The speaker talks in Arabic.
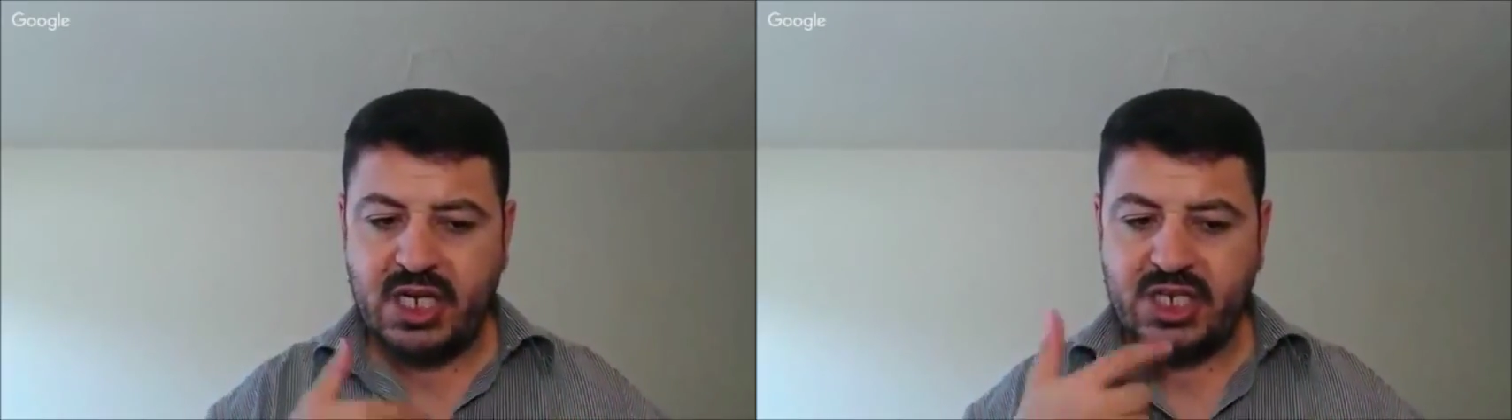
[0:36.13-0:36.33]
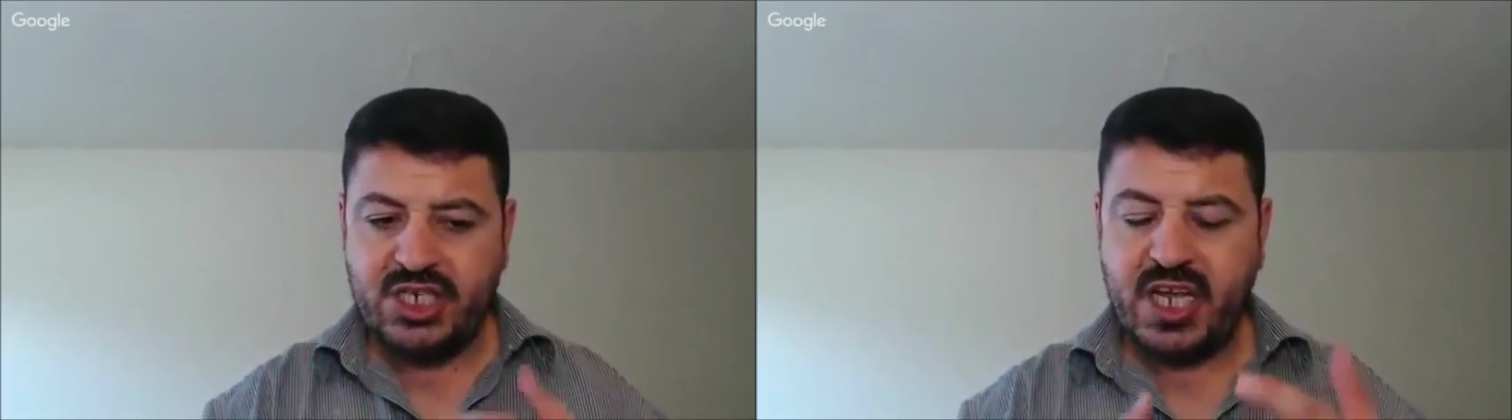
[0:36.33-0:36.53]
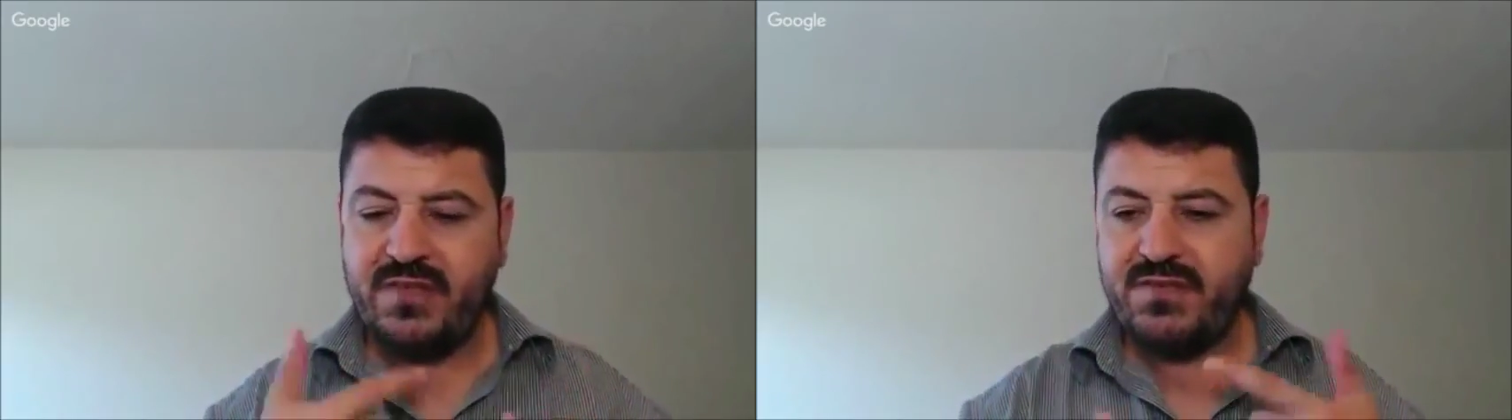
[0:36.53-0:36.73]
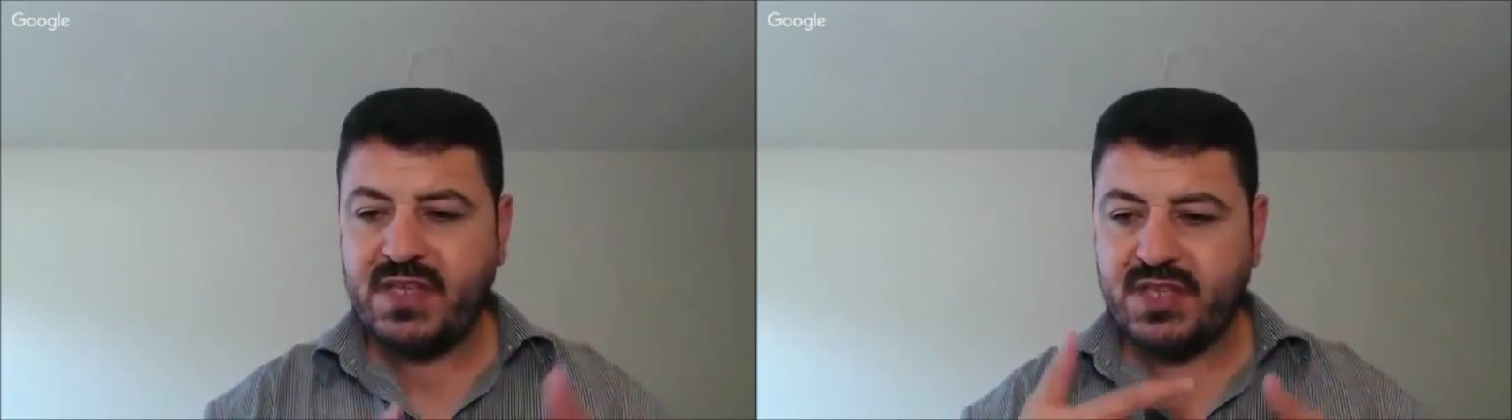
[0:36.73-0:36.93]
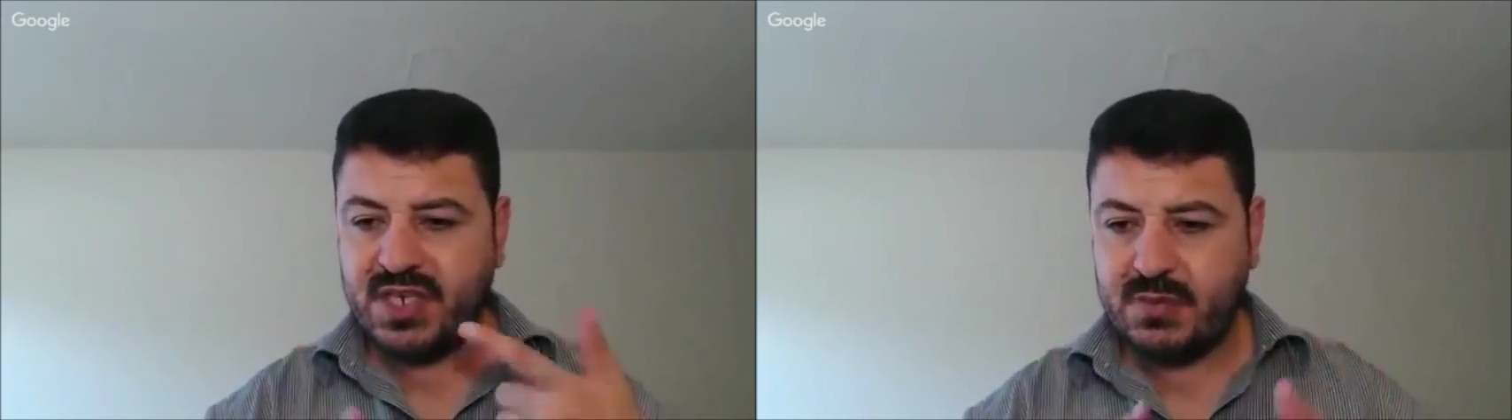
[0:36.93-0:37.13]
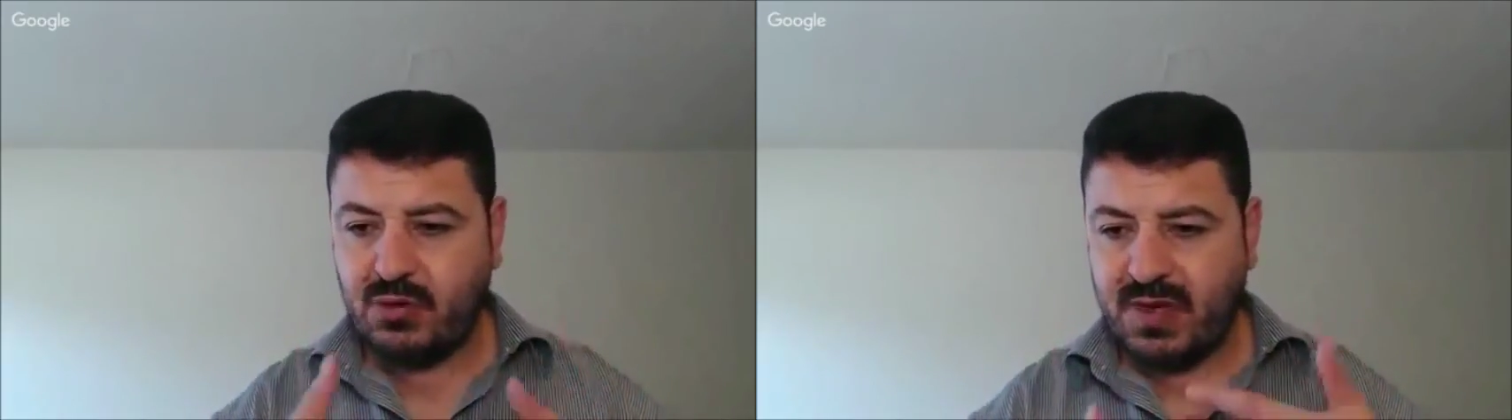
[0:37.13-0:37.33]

شيء فطري